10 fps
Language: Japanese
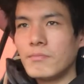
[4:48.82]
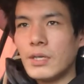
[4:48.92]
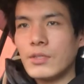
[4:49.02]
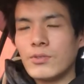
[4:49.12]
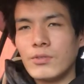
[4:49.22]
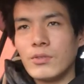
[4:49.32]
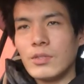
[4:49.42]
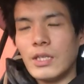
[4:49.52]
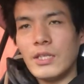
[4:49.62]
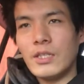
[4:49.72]
まああの
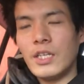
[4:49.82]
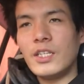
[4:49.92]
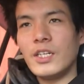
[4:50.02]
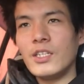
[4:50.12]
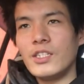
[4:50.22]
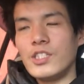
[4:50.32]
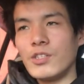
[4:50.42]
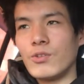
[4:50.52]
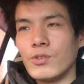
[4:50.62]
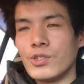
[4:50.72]
だ大体ね人
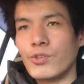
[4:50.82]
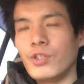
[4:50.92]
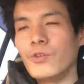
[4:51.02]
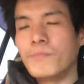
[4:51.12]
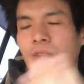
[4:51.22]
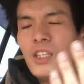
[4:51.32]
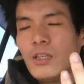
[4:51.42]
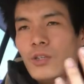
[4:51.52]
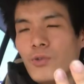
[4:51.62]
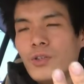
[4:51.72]
口上位 4,
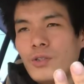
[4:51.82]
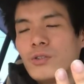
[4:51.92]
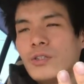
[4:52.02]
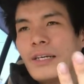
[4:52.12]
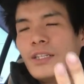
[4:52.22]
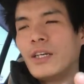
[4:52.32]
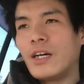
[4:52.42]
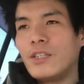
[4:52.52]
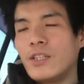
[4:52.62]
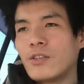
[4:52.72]
4位くらいには
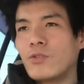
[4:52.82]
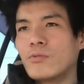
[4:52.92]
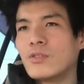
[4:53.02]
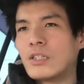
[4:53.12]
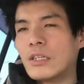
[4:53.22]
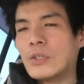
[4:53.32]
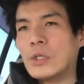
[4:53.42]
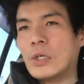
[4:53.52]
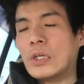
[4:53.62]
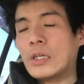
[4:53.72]
入ってたと思うんですけど